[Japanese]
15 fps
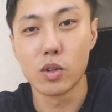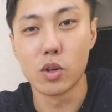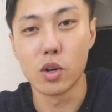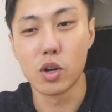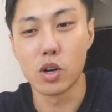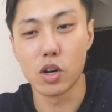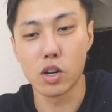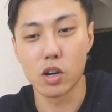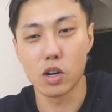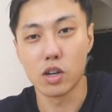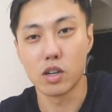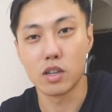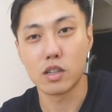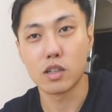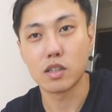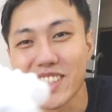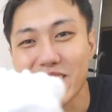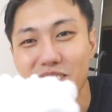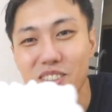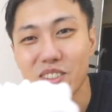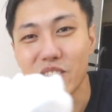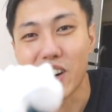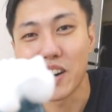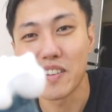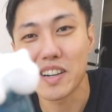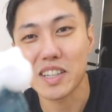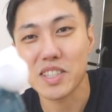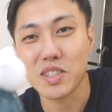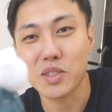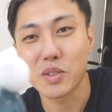お泡
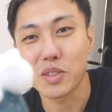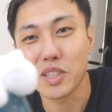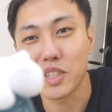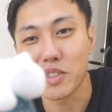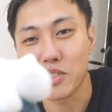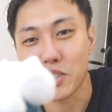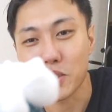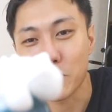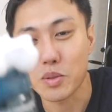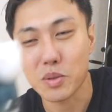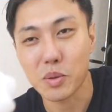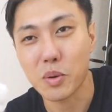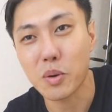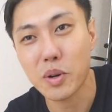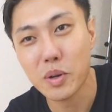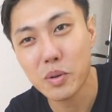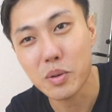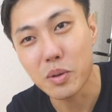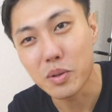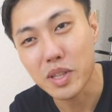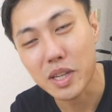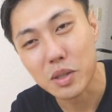がすごい出てるんですけどそうこれをなん